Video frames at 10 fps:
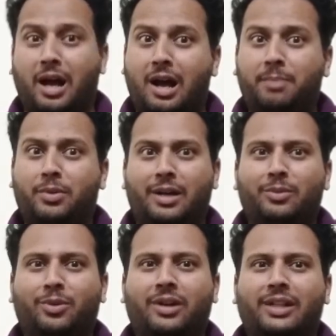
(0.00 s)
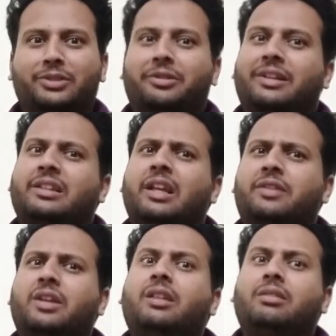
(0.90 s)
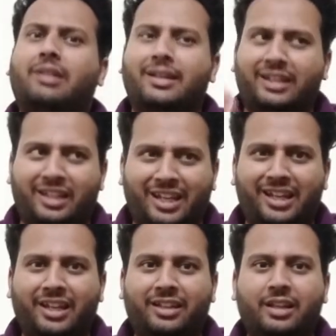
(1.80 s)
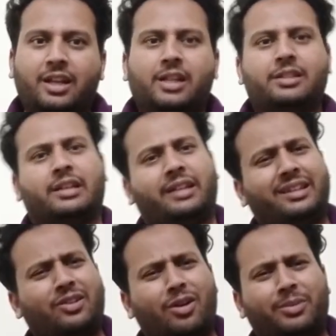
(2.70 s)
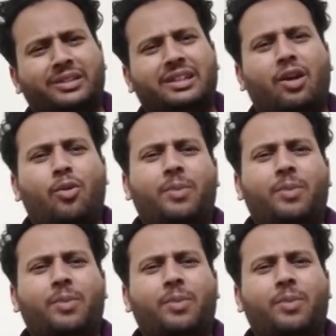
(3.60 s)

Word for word: आप और हम लोग हैं जो करते हैं हर वक्त तनकीद जैसे इस गवर्नमेंट से ना हो